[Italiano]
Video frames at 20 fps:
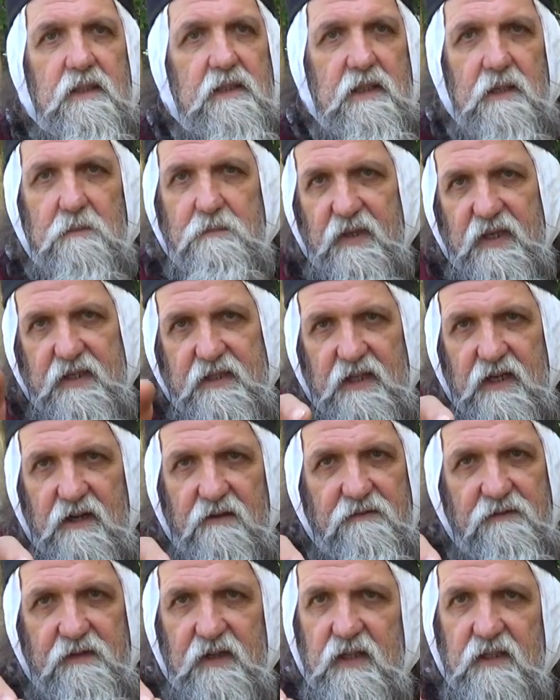del prendere
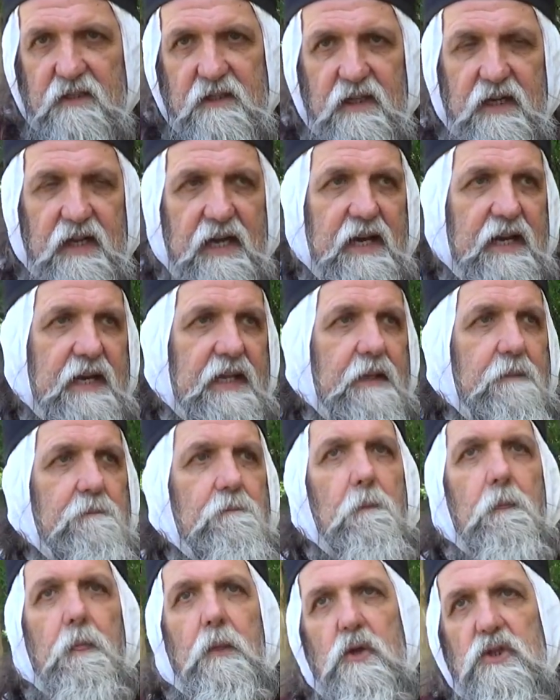il filo e tirare,
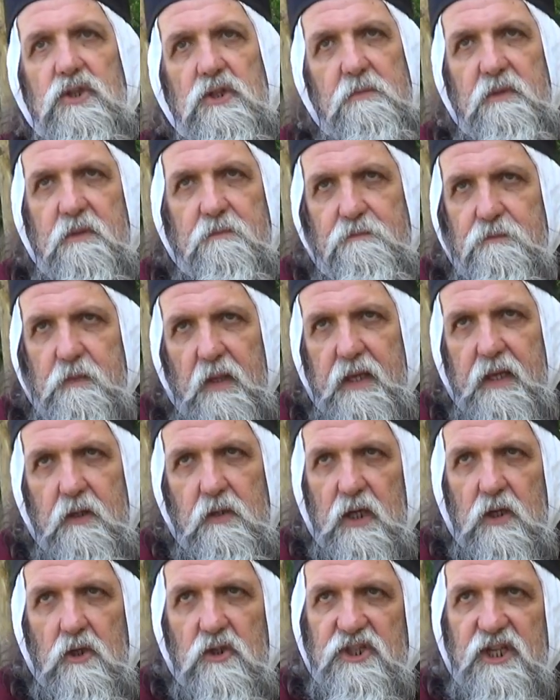questo è
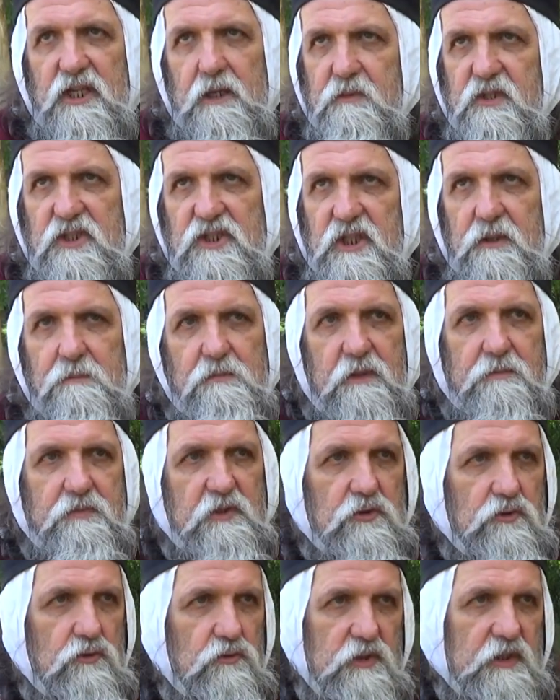una cosa che mi è sempre
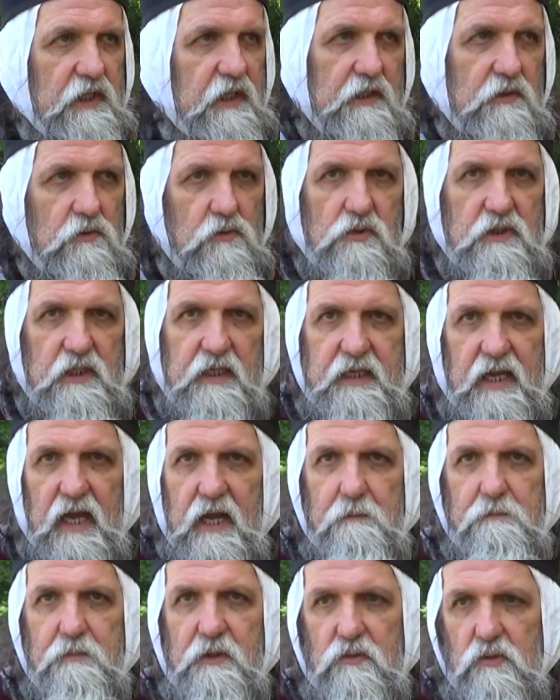piaciuta in tutti i
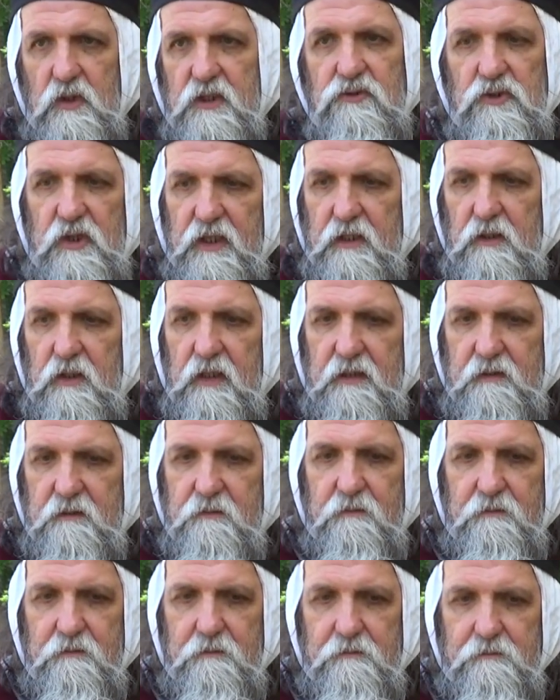campi, cioè
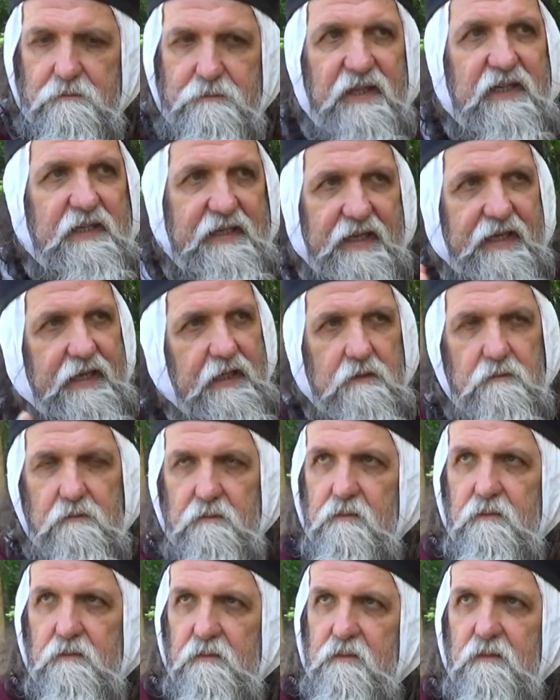perché
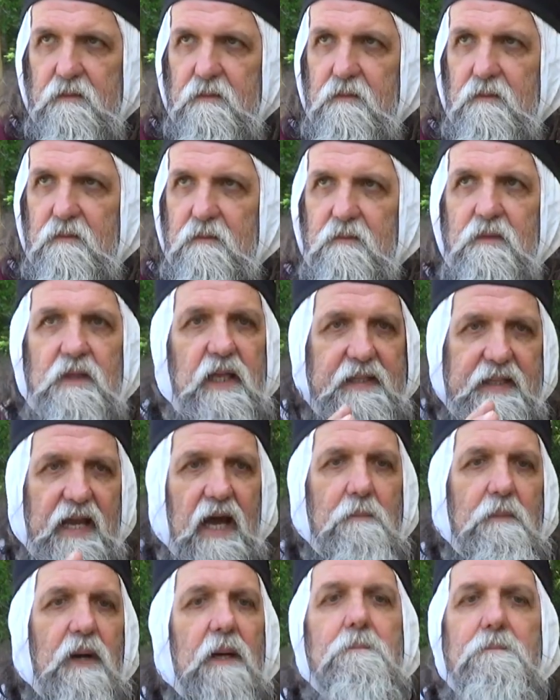la
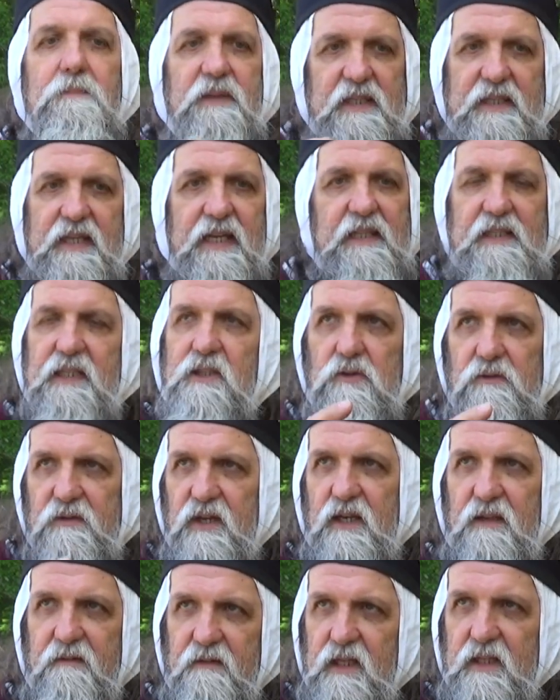dama, perché da dove
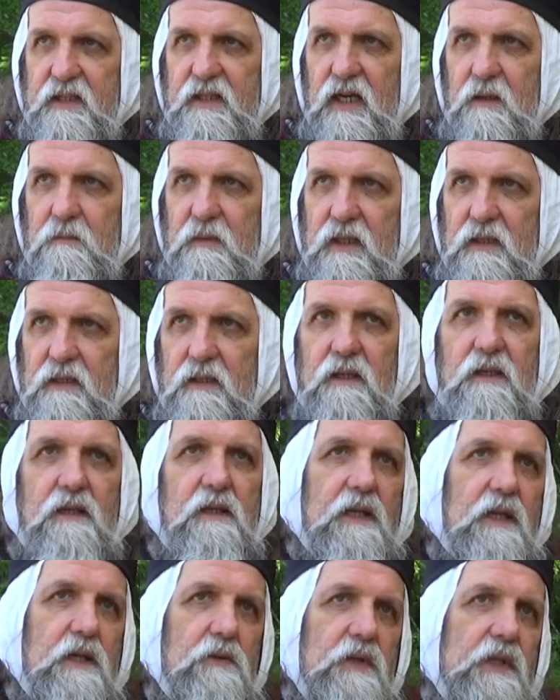arriva la dama? Sì.
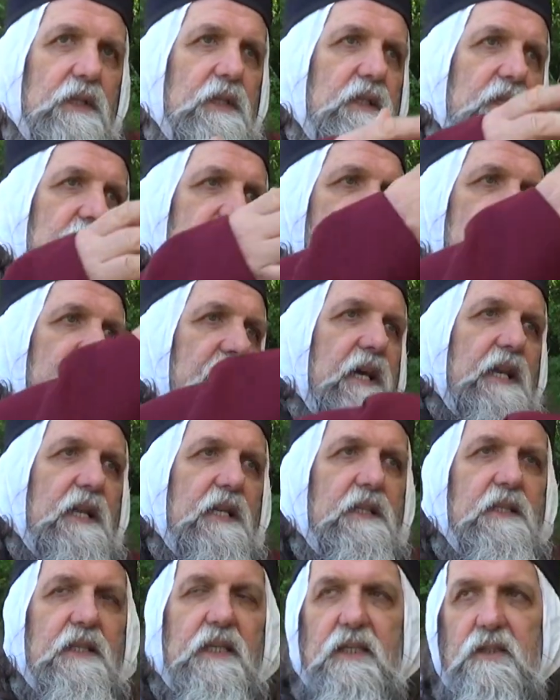E quindi inizia ad andare
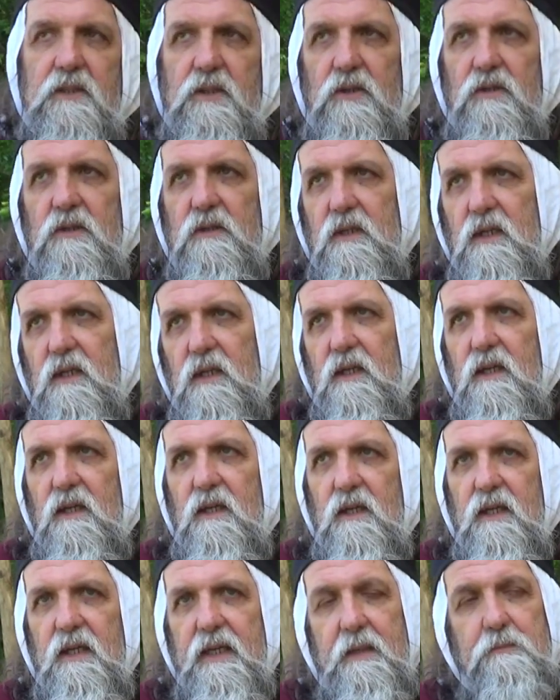indietro
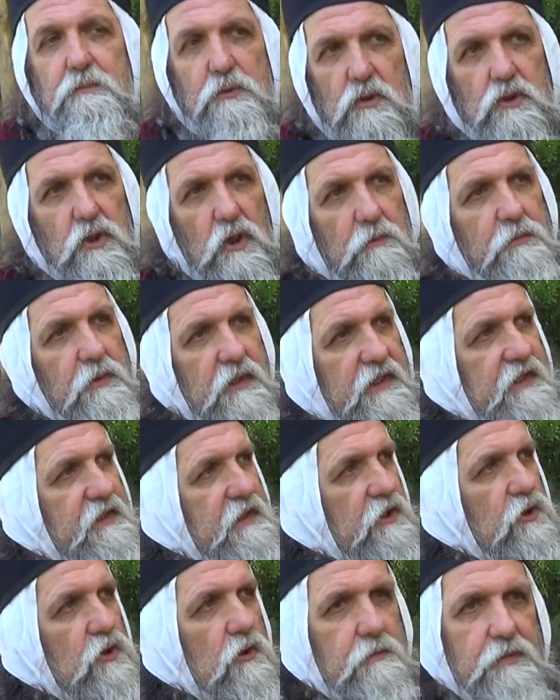e purtroppo
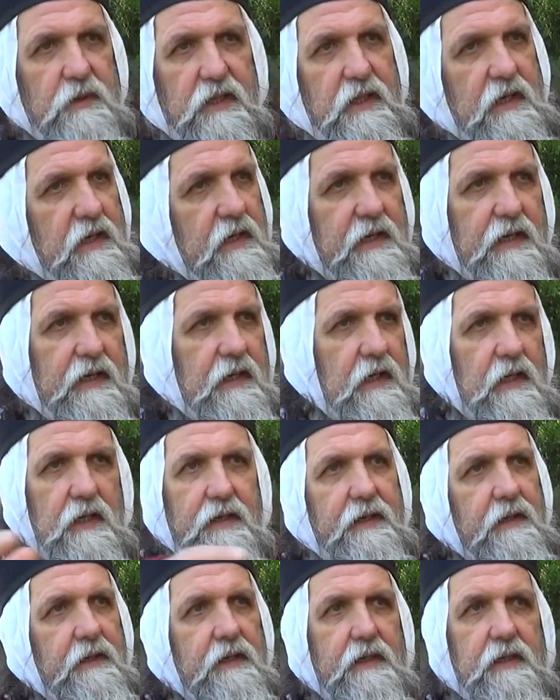inizia a scoprire
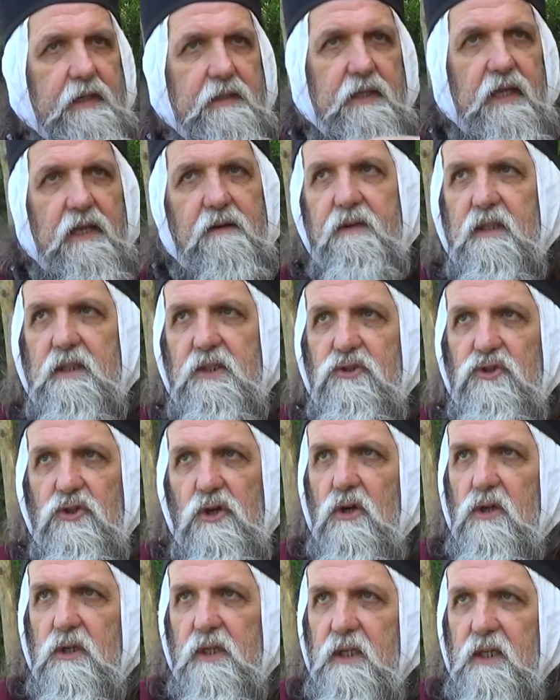una, una caterva di
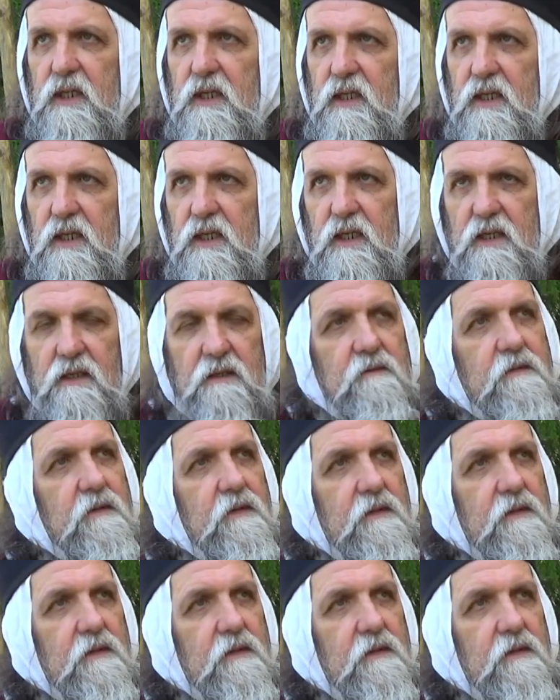giochi,